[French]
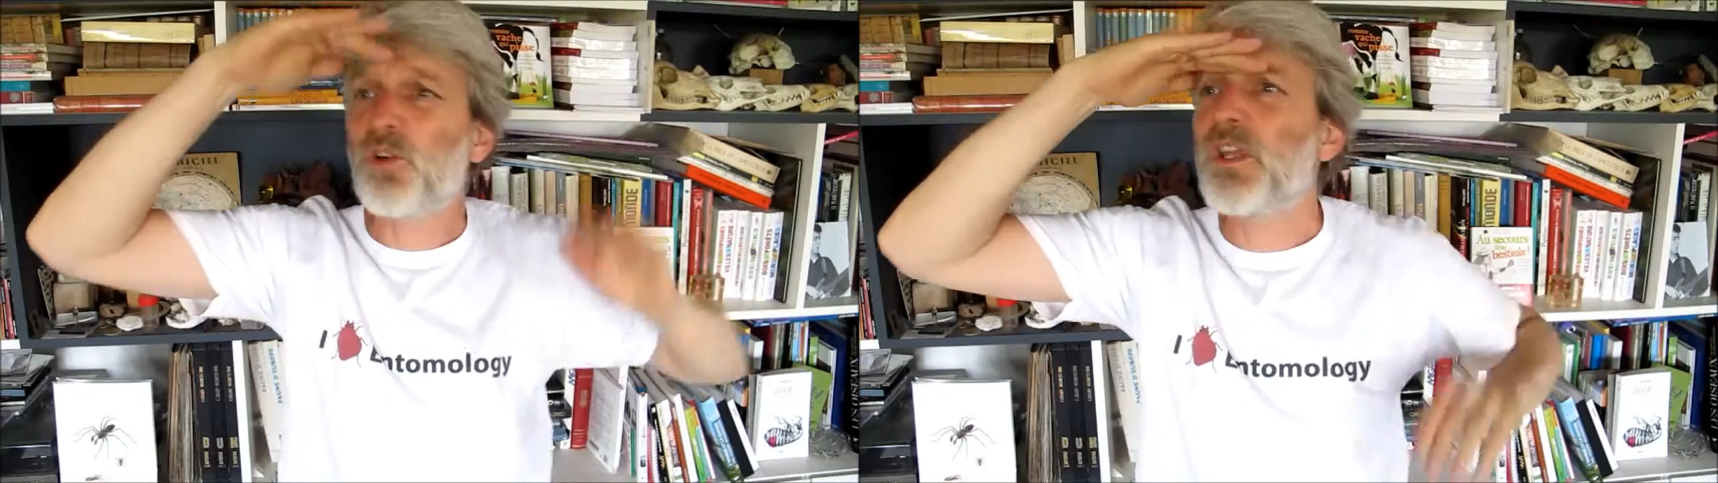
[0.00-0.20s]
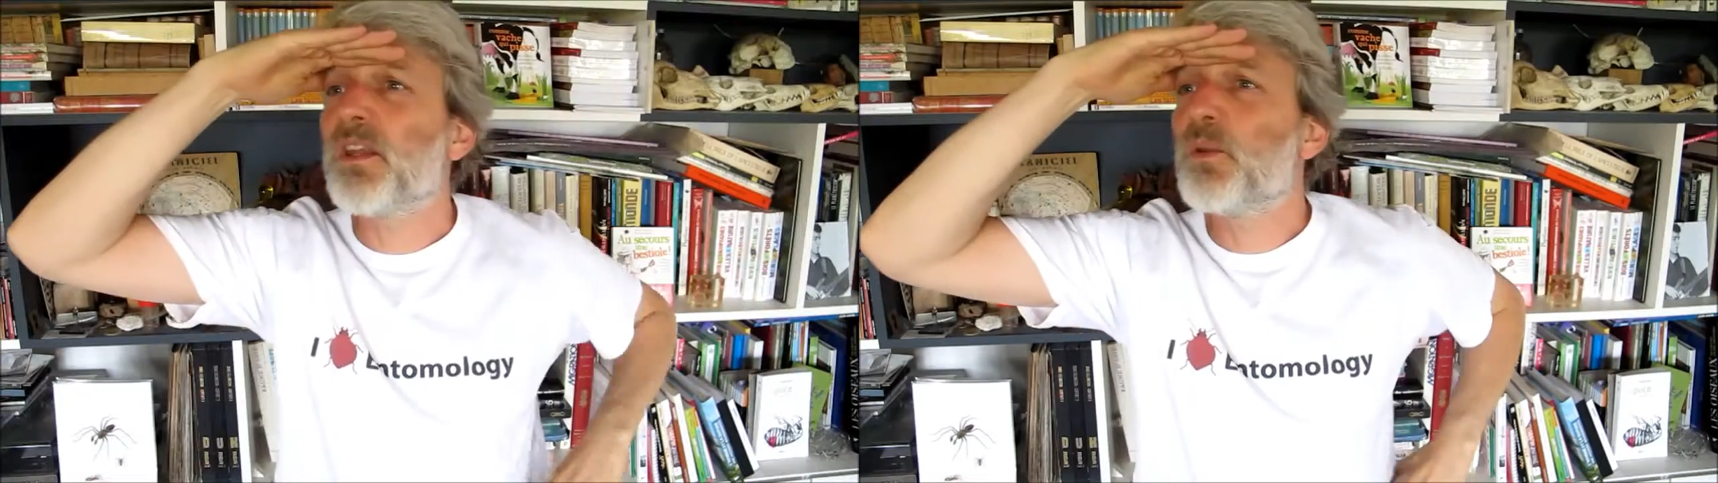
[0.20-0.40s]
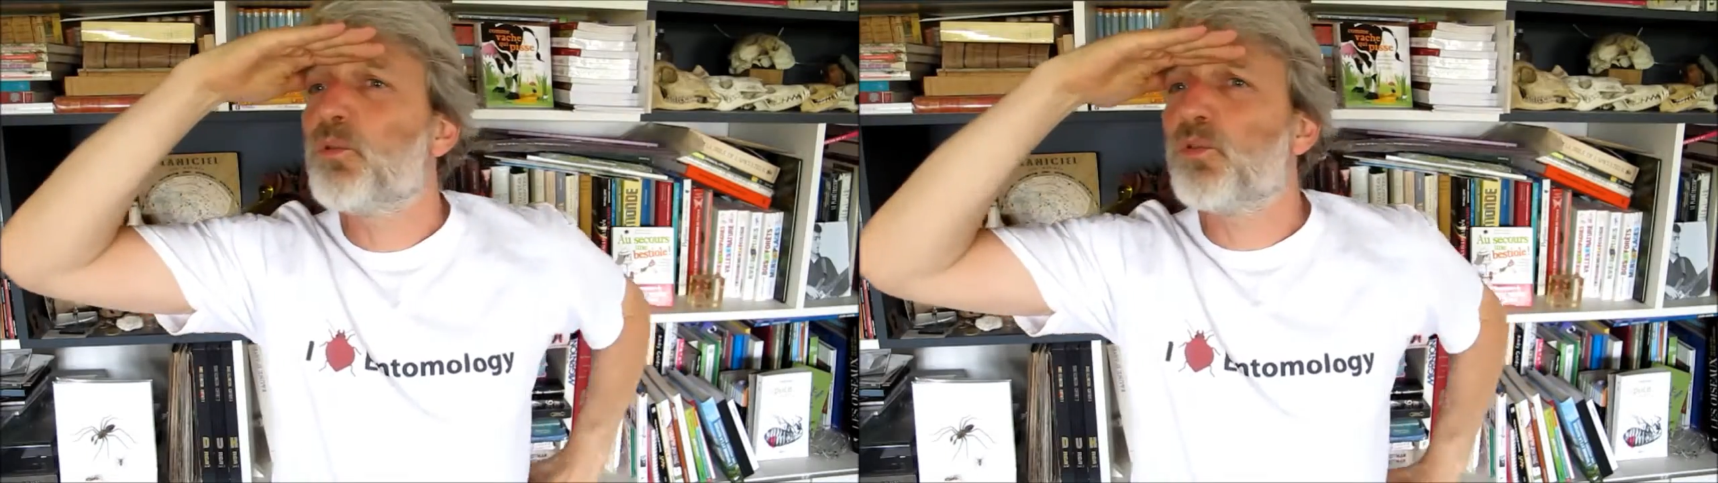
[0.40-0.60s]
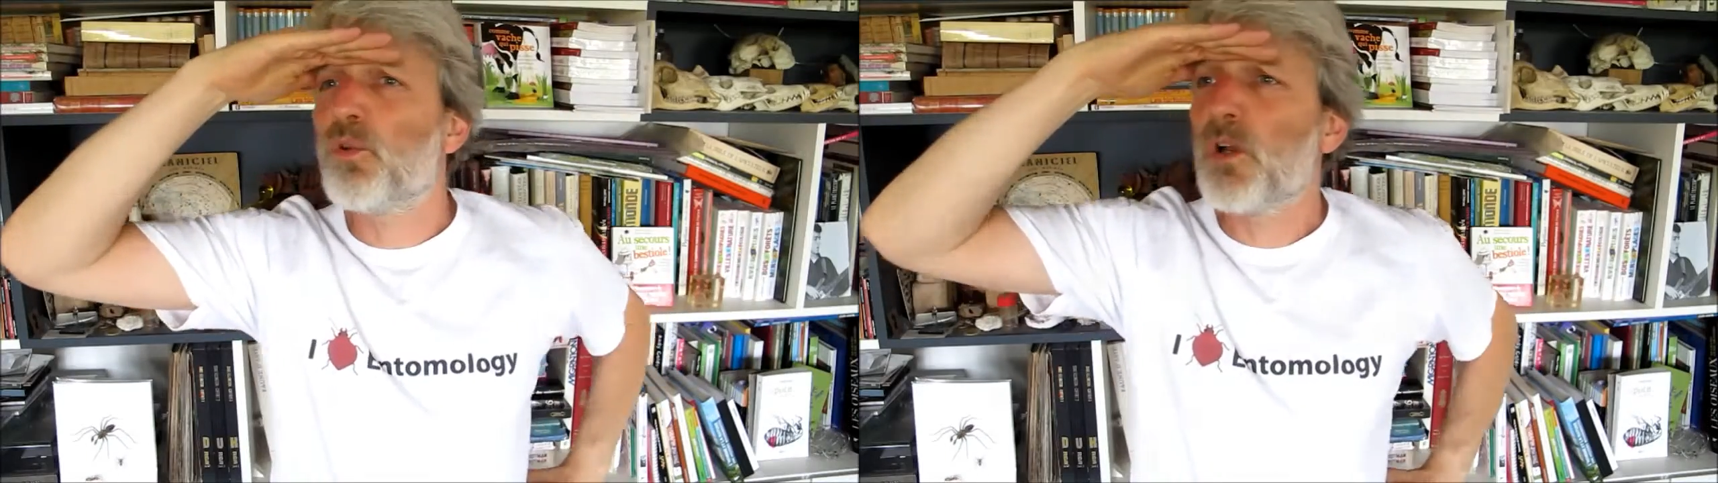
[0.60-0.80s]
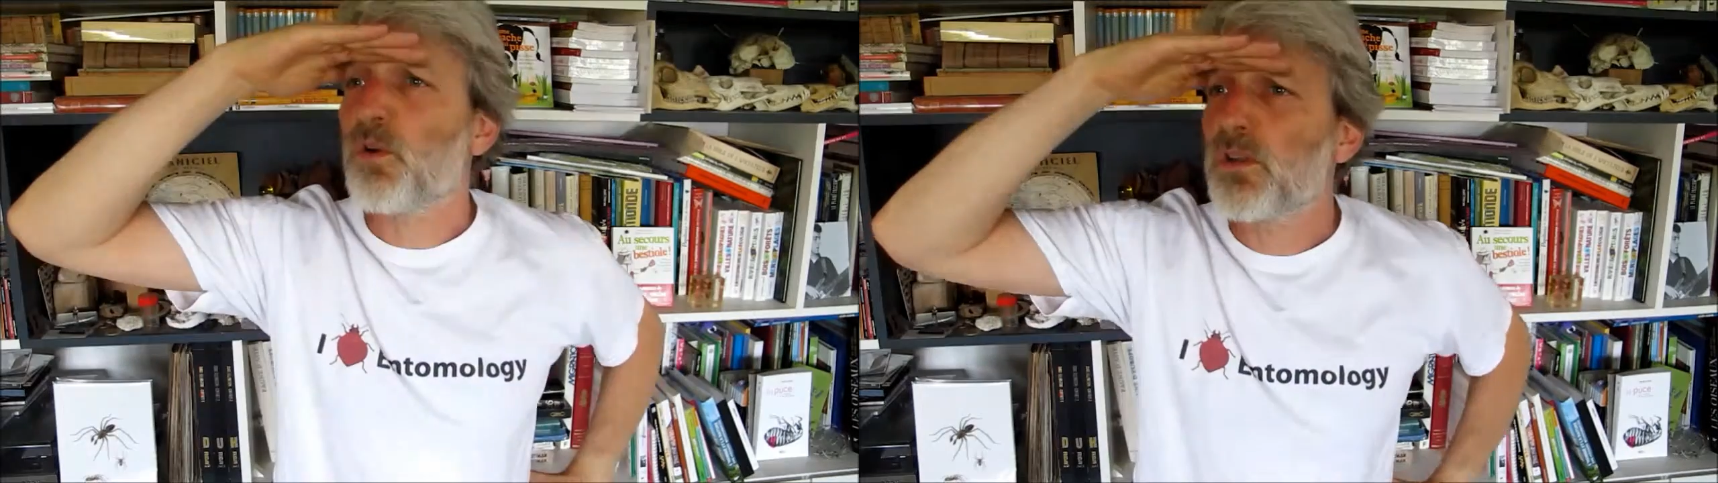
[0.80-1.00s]
Regardez
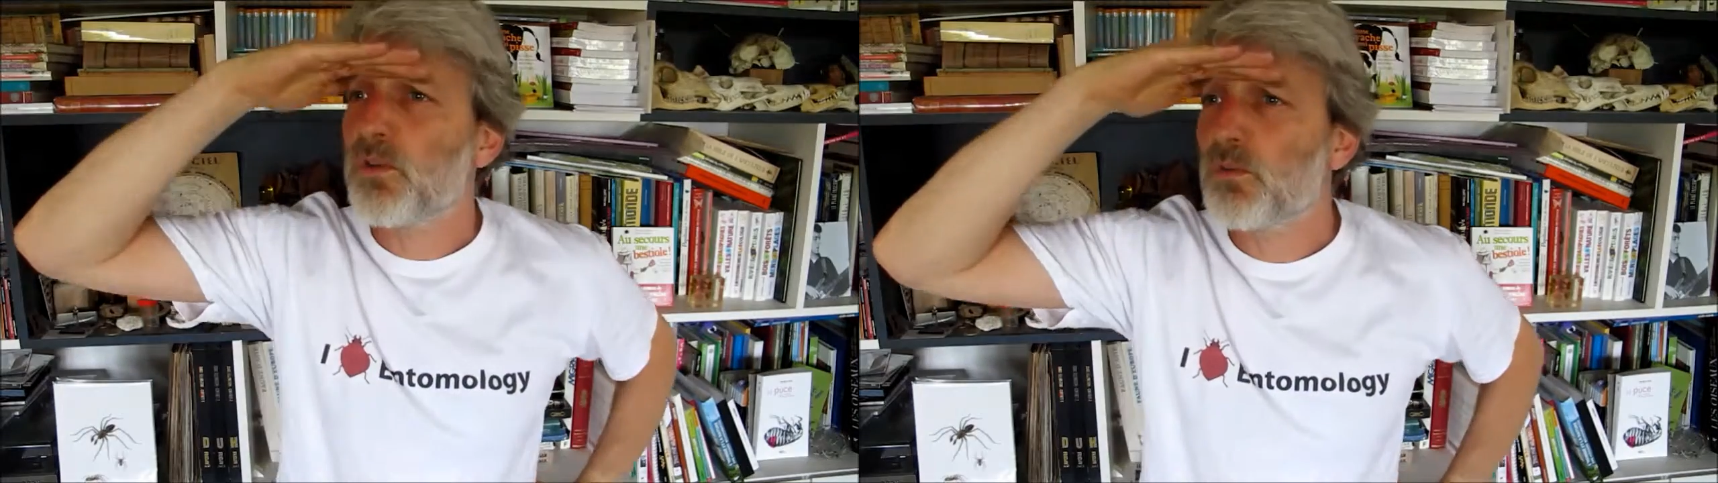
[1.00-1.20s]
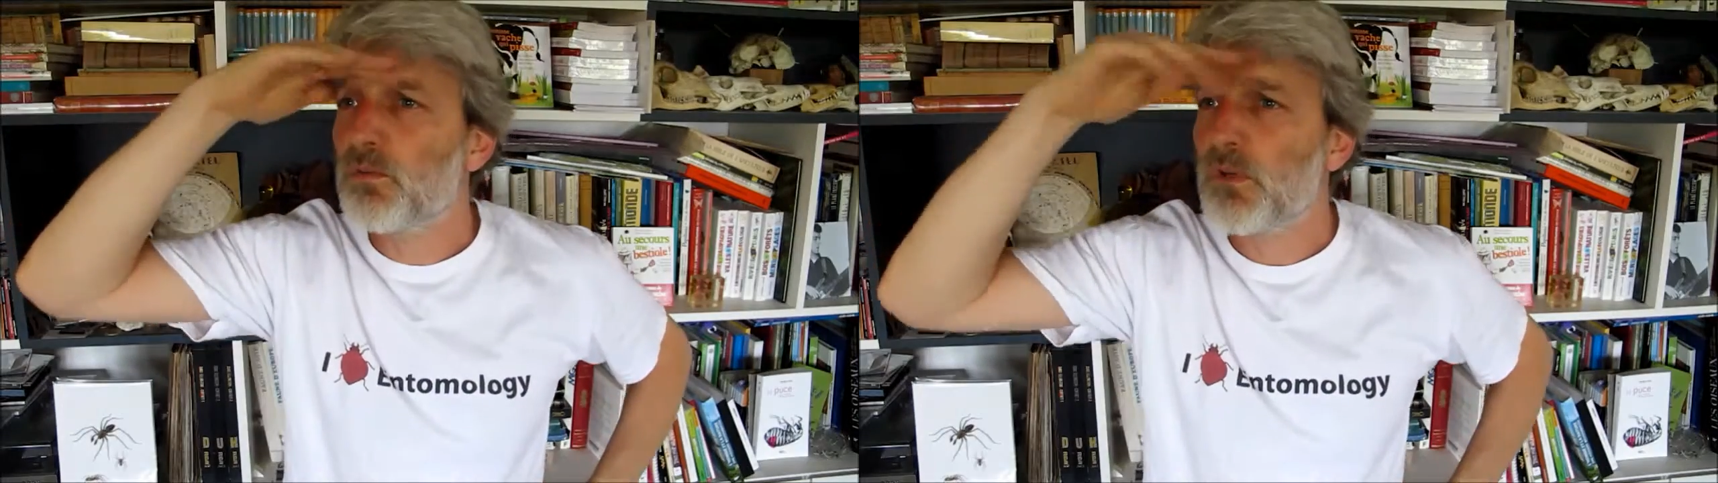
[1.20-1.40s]
plutôt à l'horizon,